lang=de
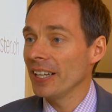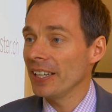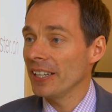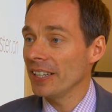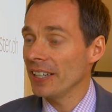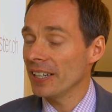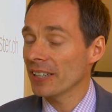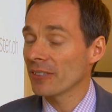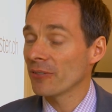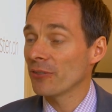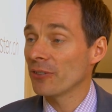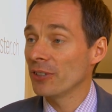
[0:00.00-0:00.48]

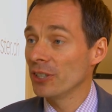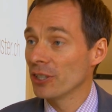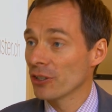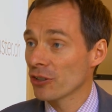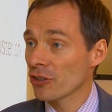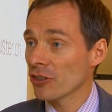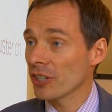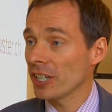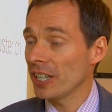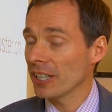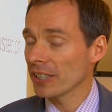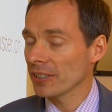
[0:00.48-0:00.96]
Er hat vier
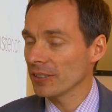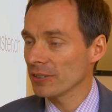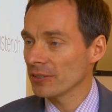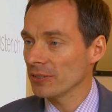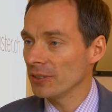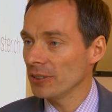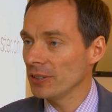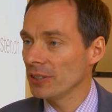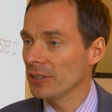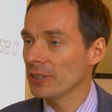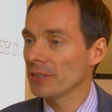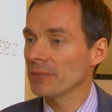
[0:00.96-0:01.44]
starke
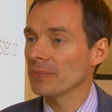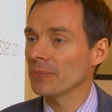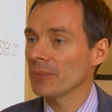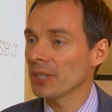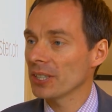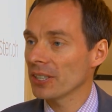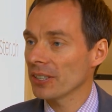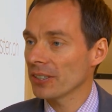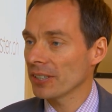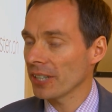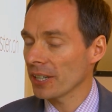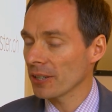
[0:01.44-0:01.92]
Säulen
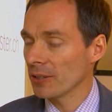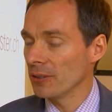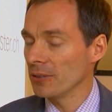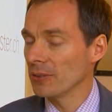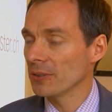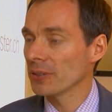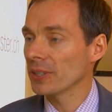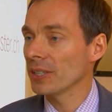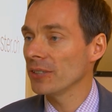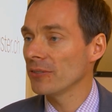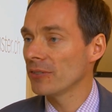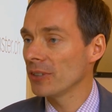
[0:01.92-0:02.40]
mit der
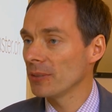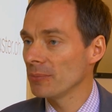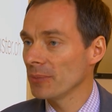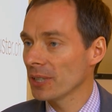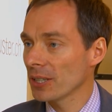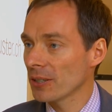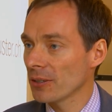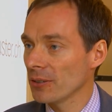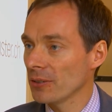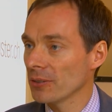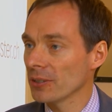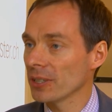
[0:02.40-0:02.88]

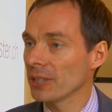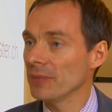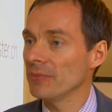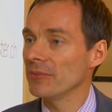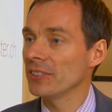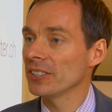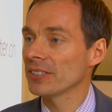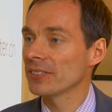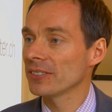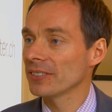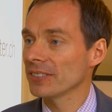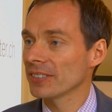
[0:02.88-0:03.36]
Technologievermittlung,
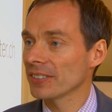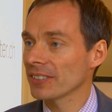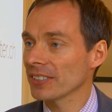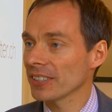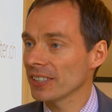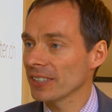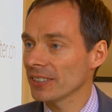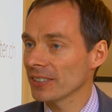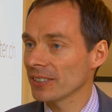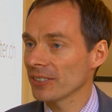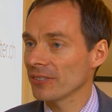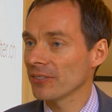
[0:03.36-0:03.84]
dem
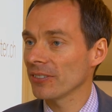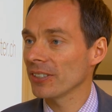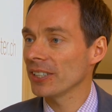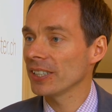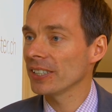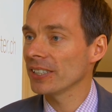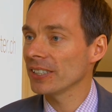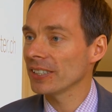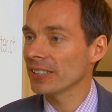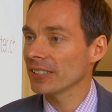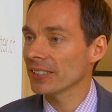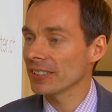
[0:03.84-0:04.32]

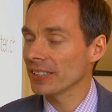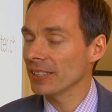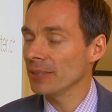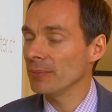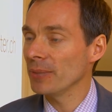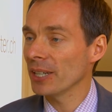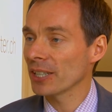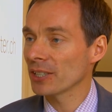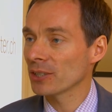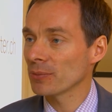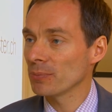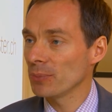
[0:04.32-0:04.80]
Wissenstransfer,
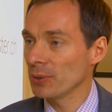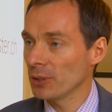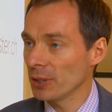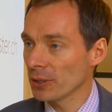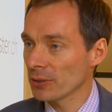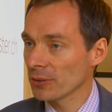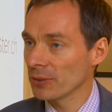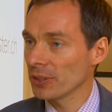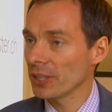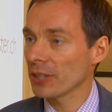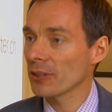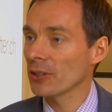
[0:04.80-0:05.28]
dem
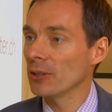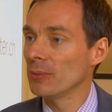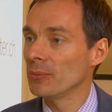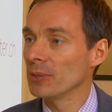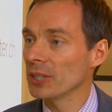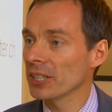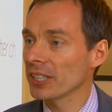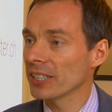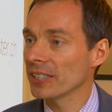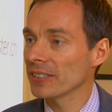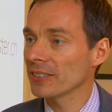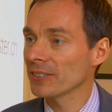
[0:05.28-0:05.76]
Export und der
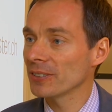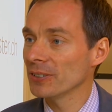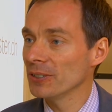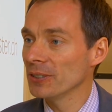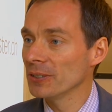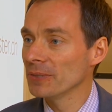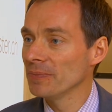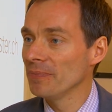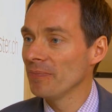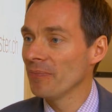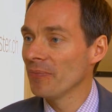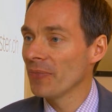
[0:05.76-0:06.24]

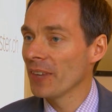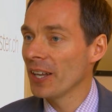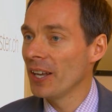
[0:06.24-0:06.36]
Kommunikation.